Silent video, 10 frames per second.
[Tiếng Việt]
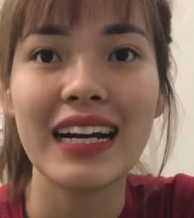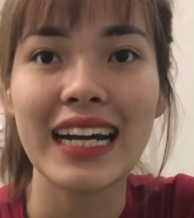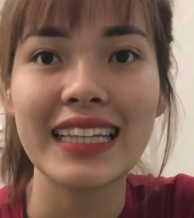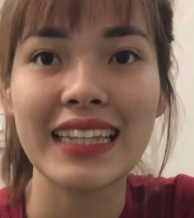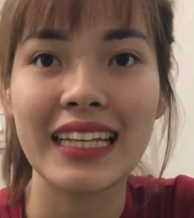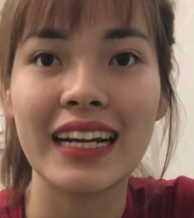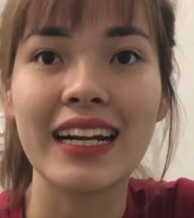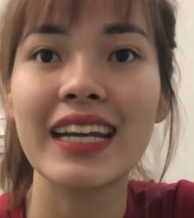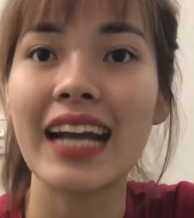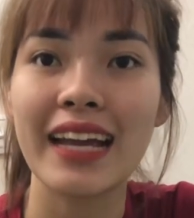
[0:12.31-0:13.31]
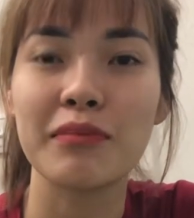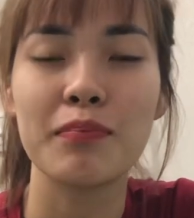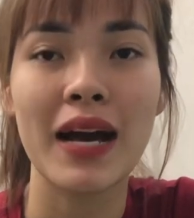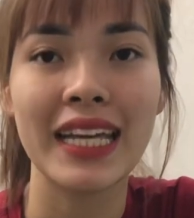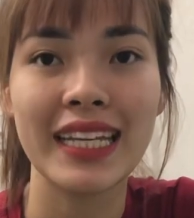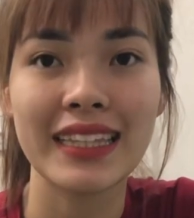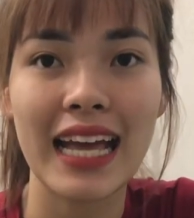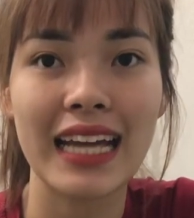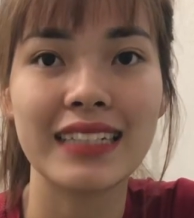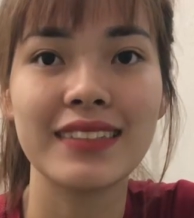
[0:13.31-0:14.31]
Cắt tỉa cây cảnh mà hiện
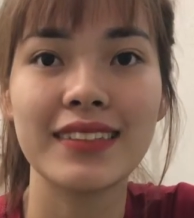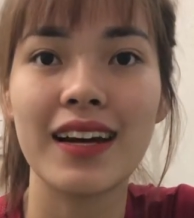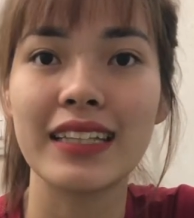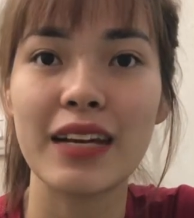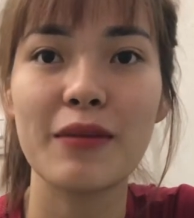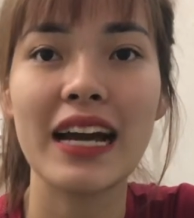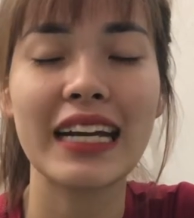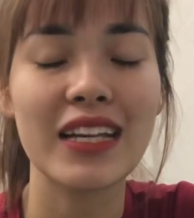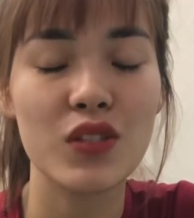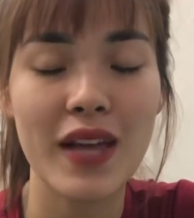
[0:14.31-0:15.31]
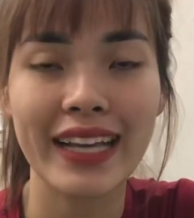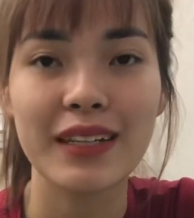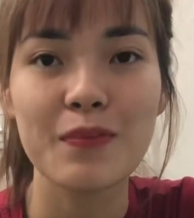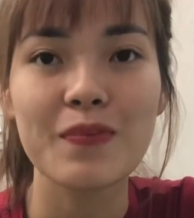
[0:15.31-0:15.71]
tại cơ sở nhà em đang kinh doanh